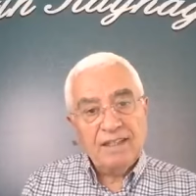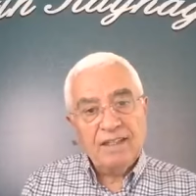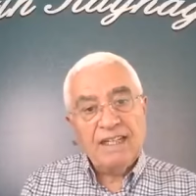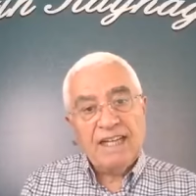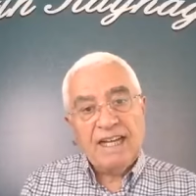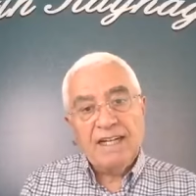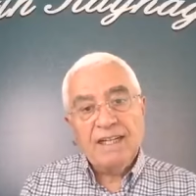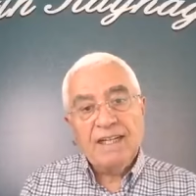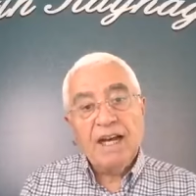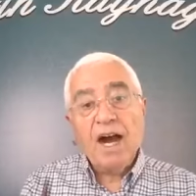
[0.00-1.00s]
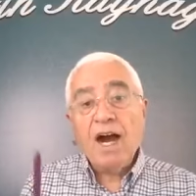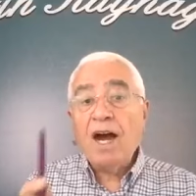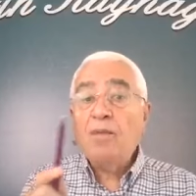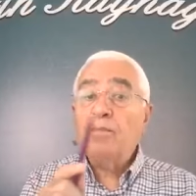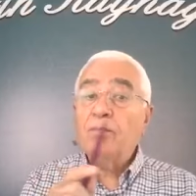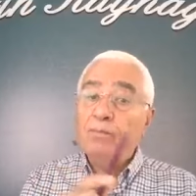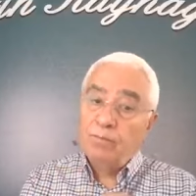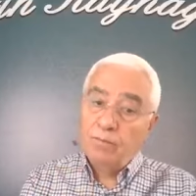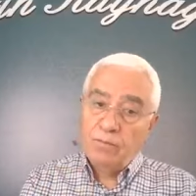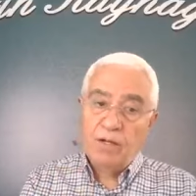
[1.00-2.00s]
e, 50 am
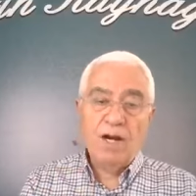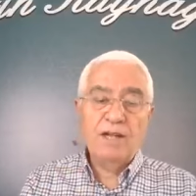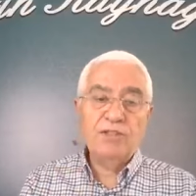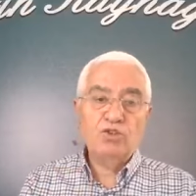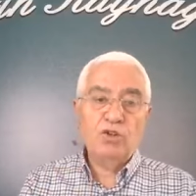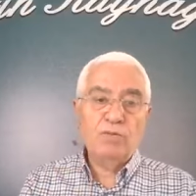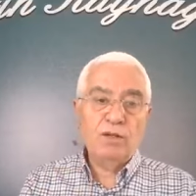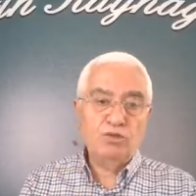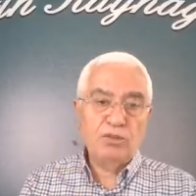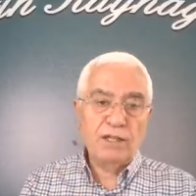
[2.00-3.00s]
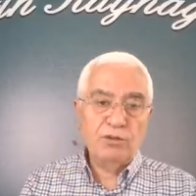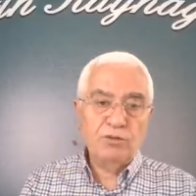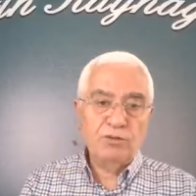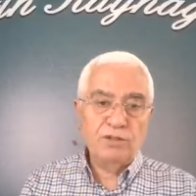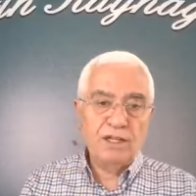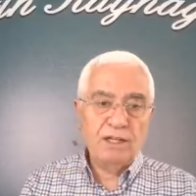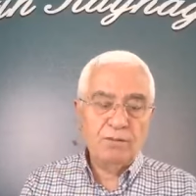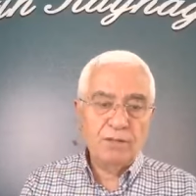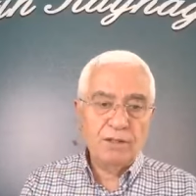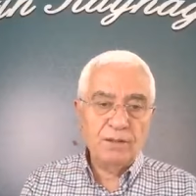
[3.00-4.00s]
hariç olmak üzere diyor
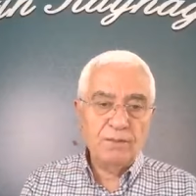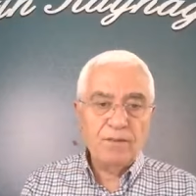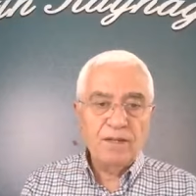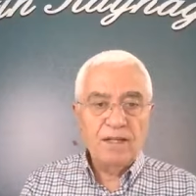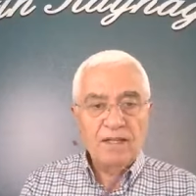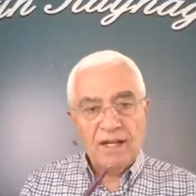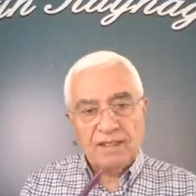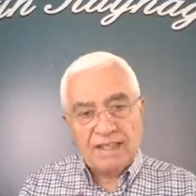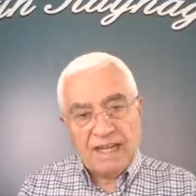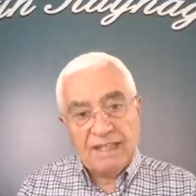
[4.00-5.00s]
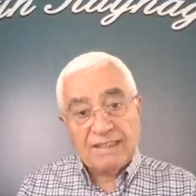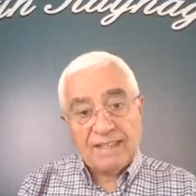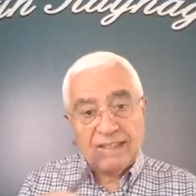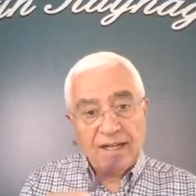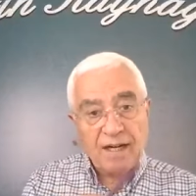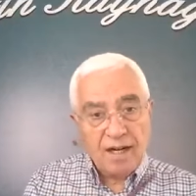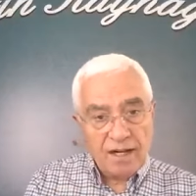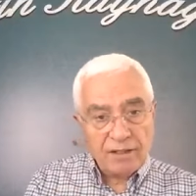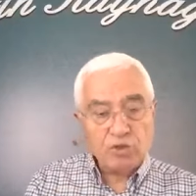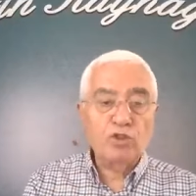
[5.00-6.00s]
Cenab-ı Hak. Yani 50 sene
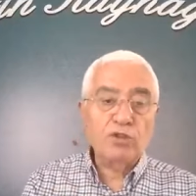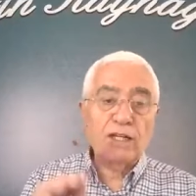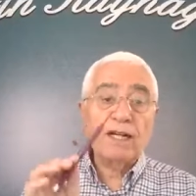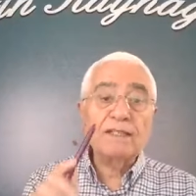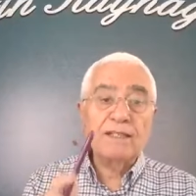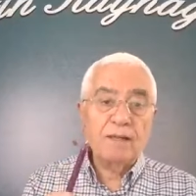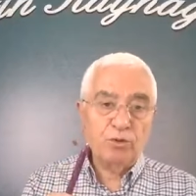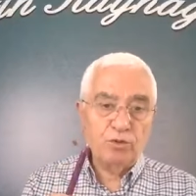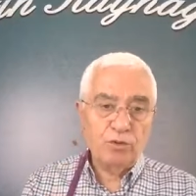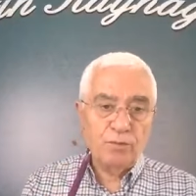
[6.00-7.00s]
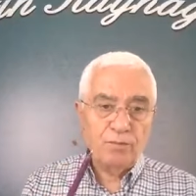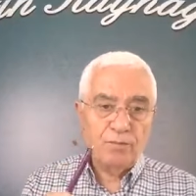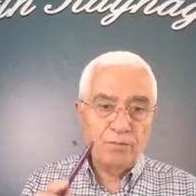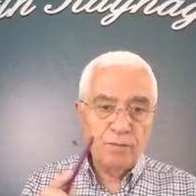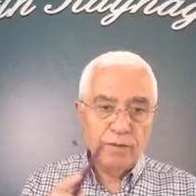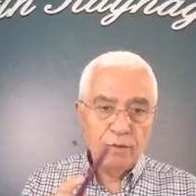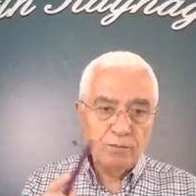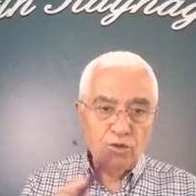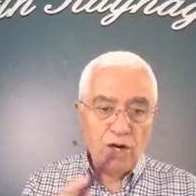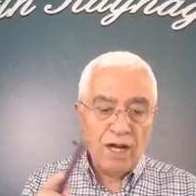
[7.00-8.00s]
hariç olarak demiyor.
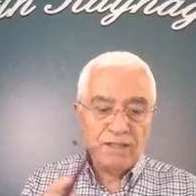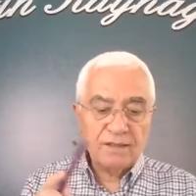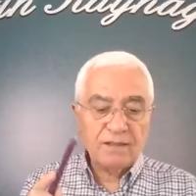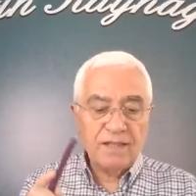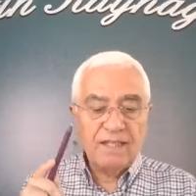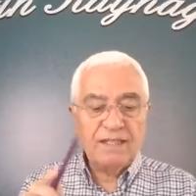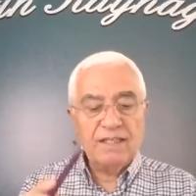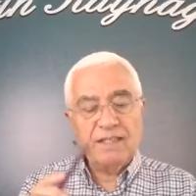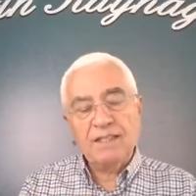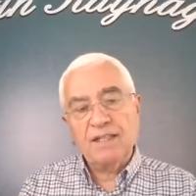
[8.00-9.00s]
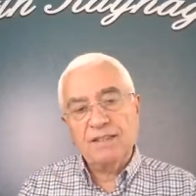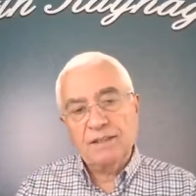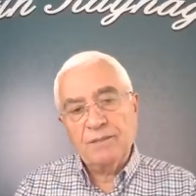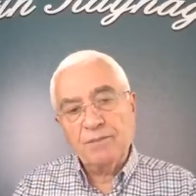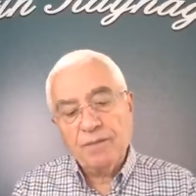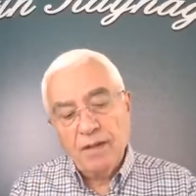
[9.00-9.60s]
Bu ayrıntıya iyi dikkat edin.